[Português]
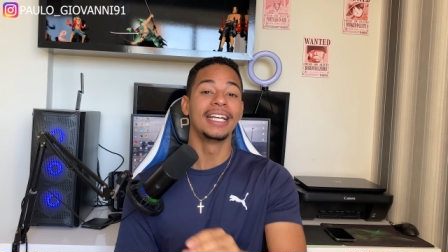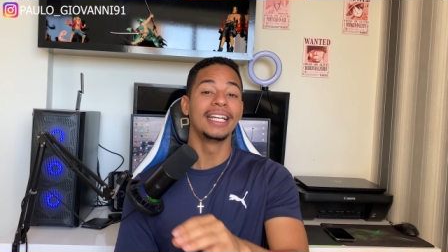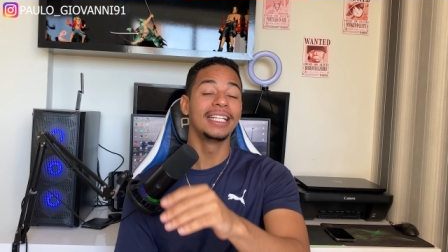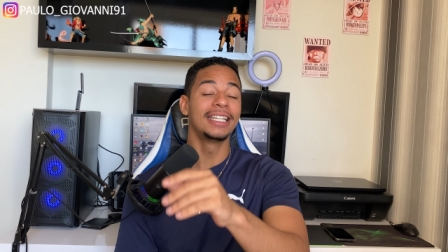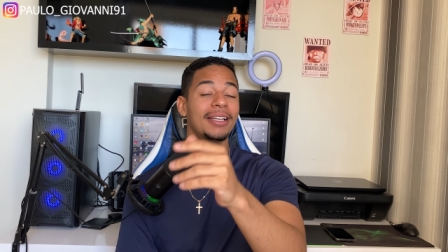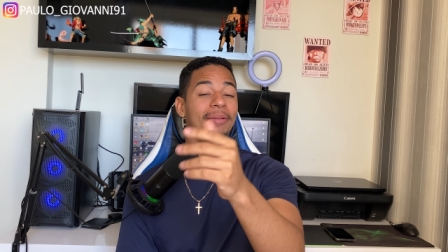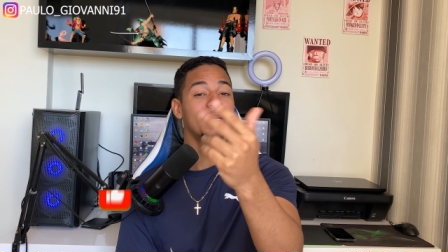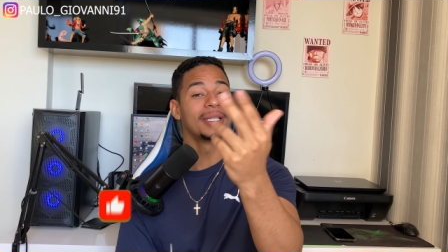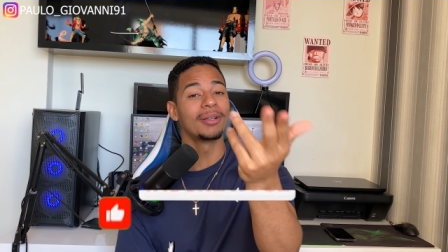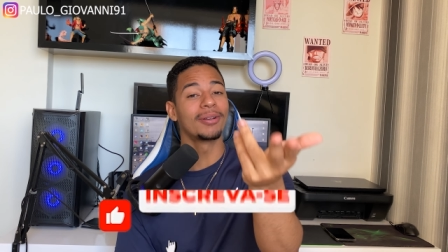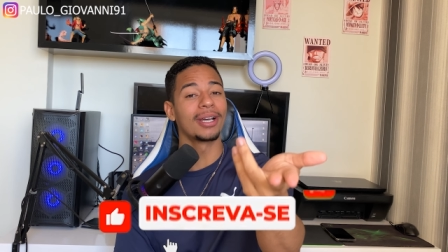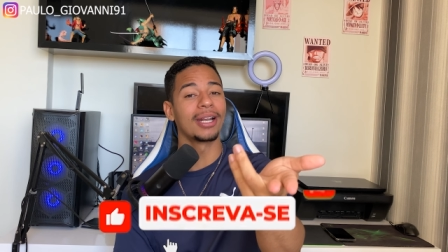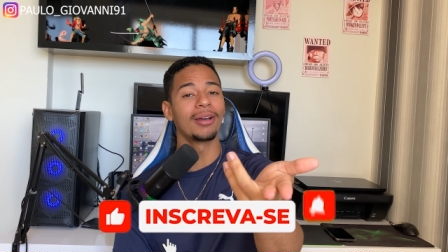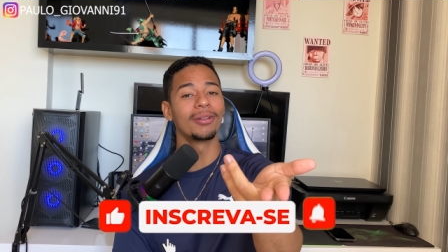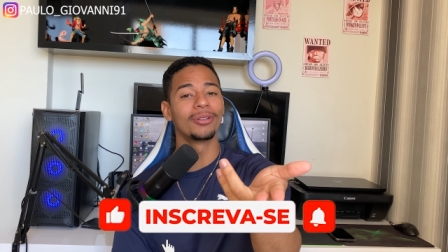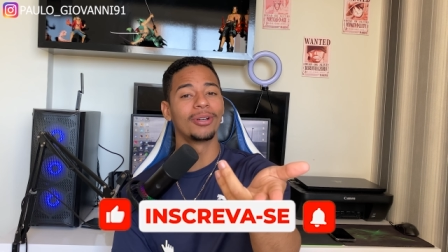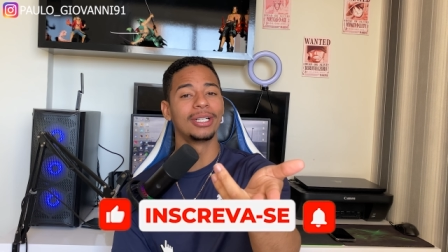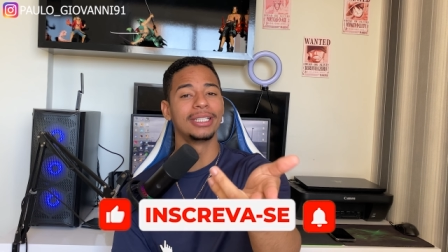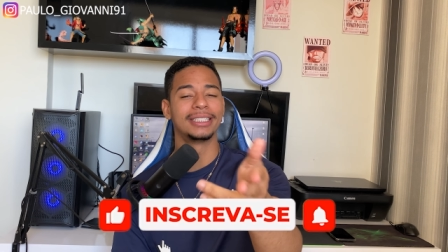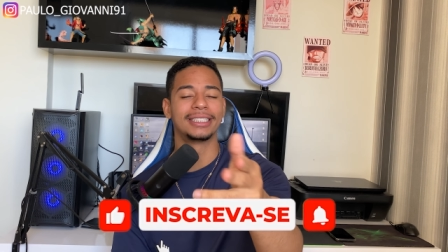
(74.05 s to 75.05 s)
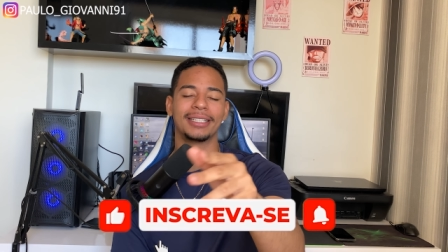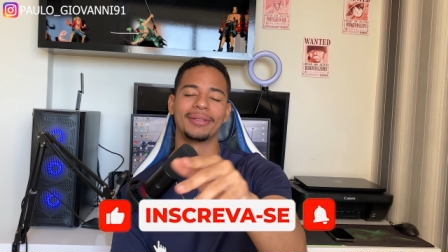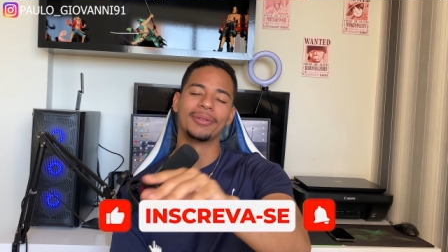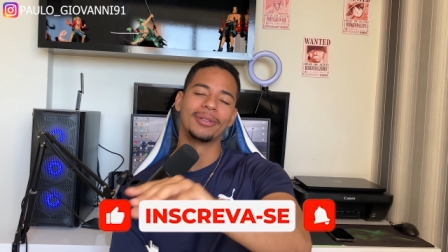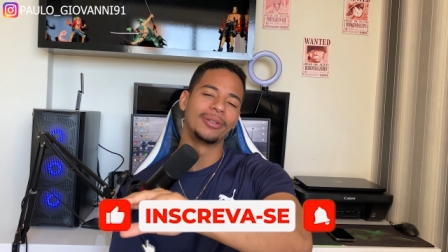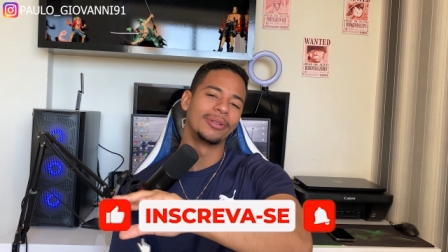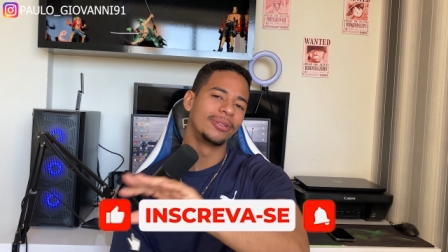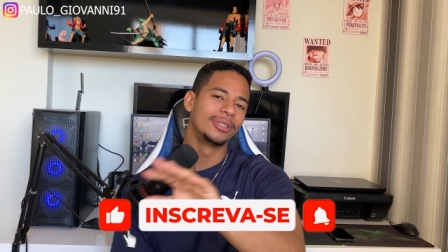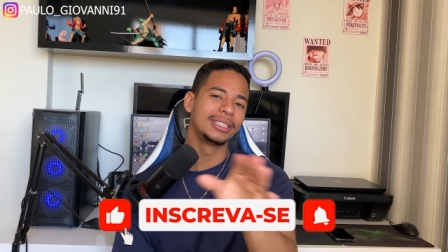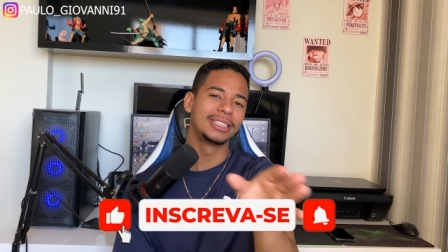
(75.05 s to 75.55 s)
E também tem o canal 2, tá,
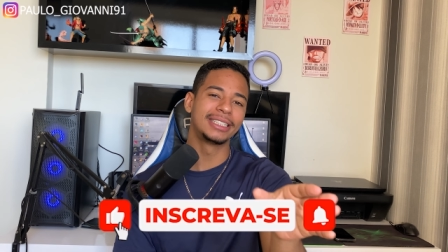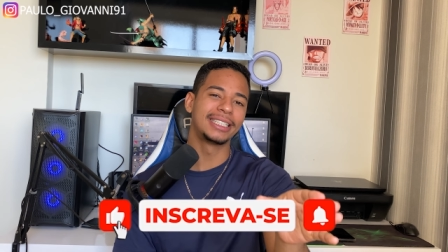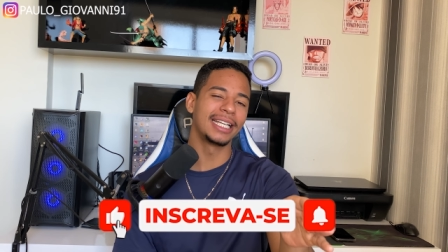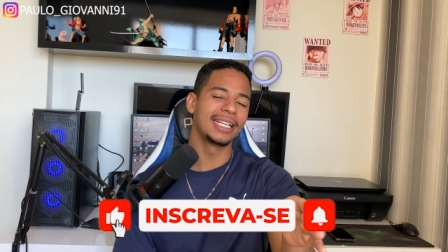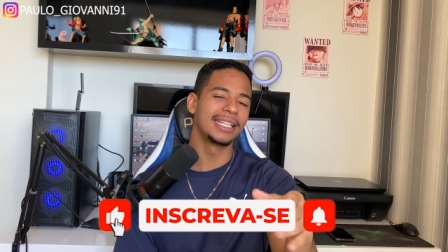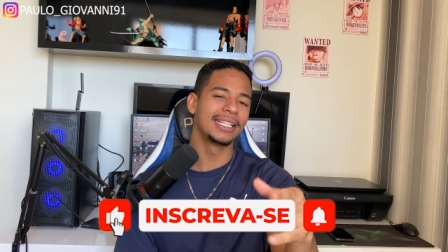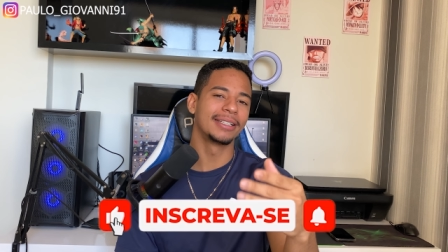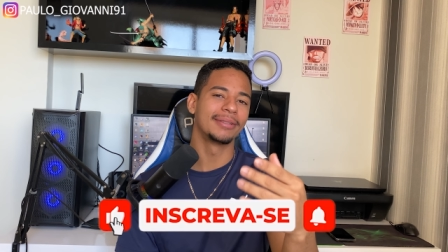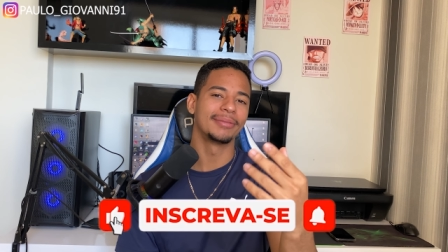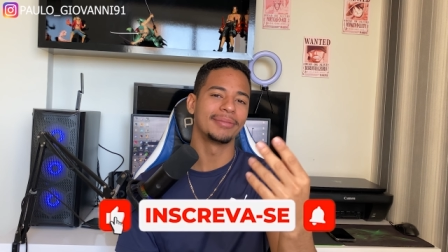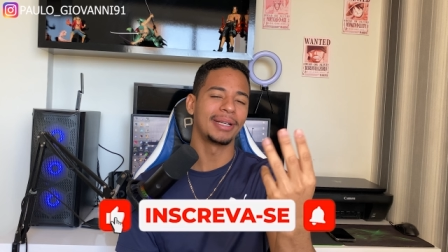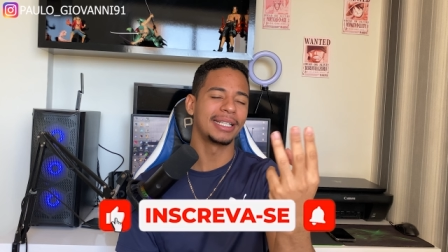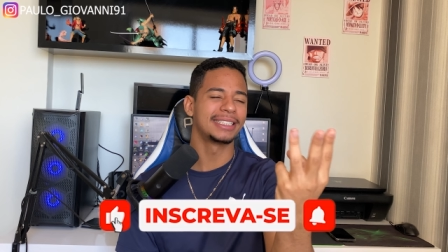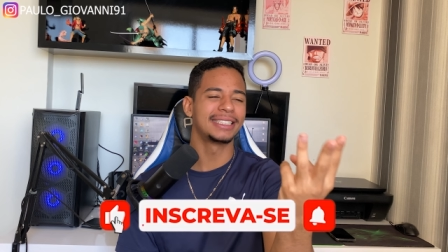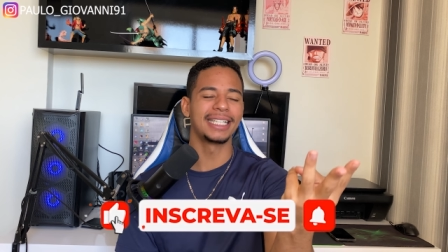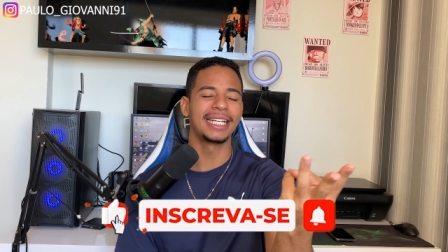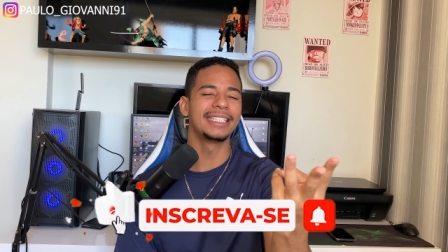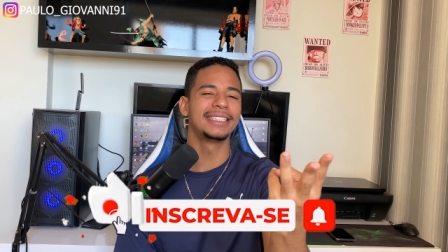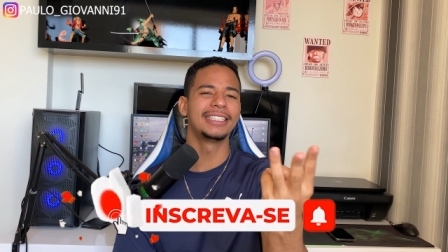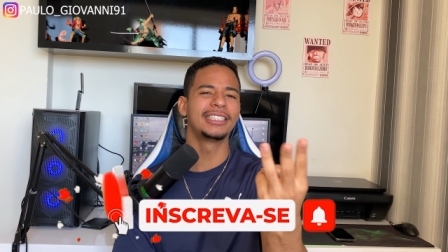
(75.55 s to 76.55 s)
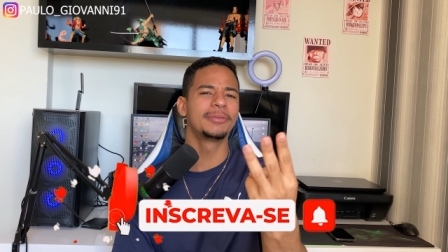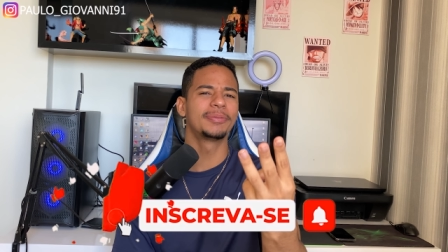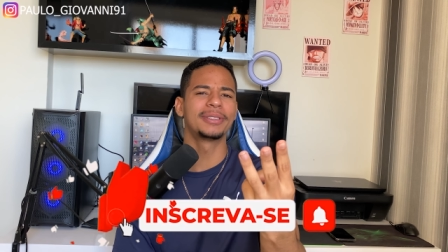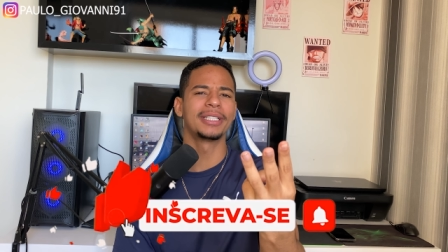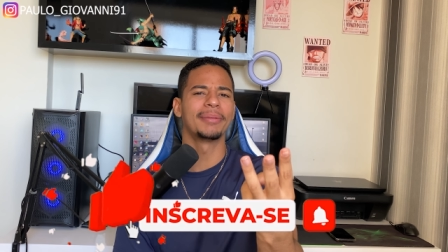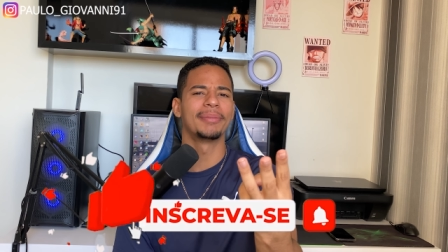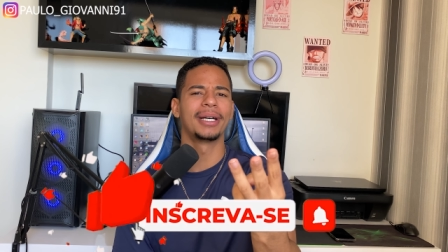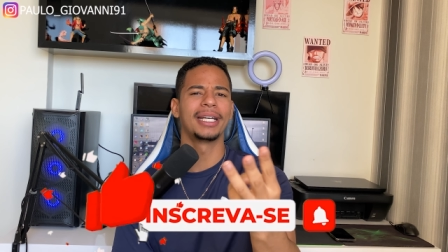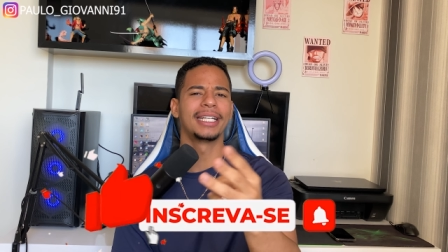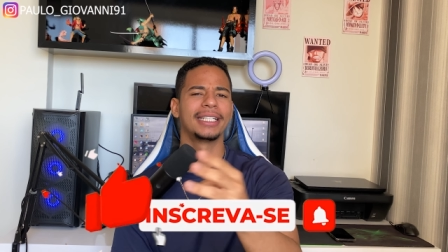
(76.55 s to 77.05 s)
bom? Onde tem mais 3 vídeos por
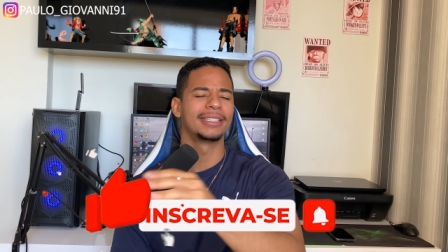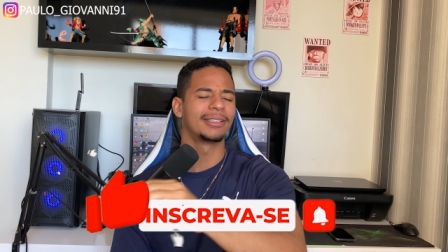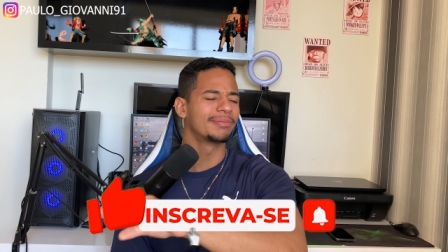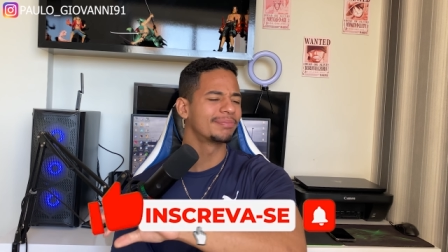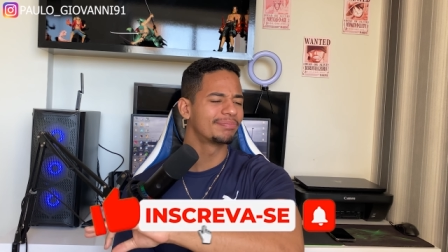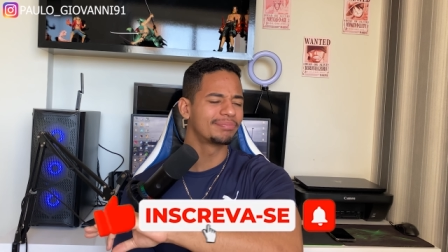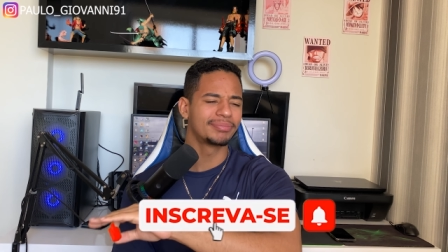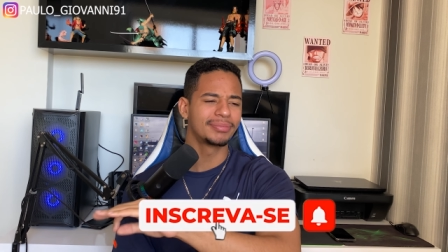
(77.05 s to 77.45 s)
semana, então